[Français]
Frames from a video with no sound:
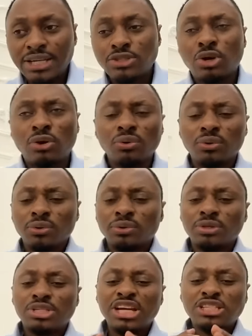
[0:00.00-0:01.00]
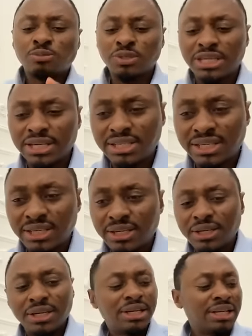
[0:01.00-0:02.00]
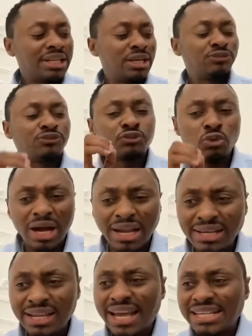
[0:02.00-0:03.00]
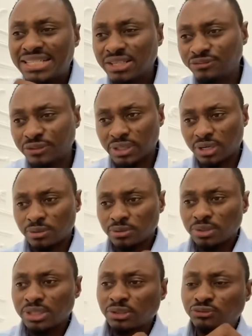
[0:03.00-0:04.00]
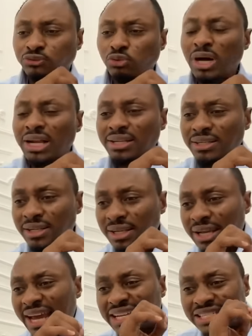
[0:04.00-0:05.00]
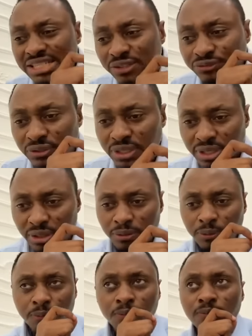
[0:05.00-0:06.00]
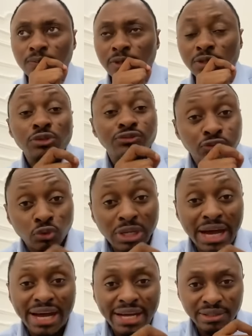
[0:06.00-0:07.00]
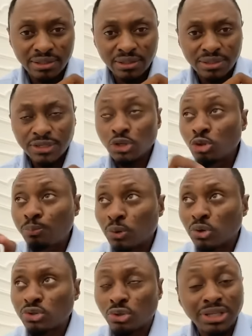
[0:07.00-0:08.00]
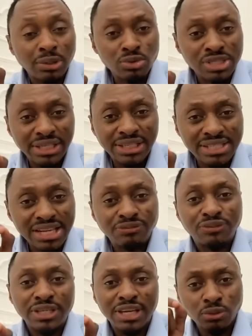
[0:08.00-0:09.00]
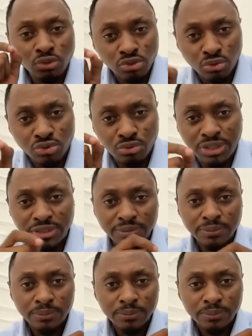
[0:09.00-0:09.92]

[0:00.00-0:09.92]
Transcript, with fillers: Et donc, j'ai expliqué que le voile est différent. Le voile est différent du foulard que nous portons dans nos églises africaines aujourd'hui.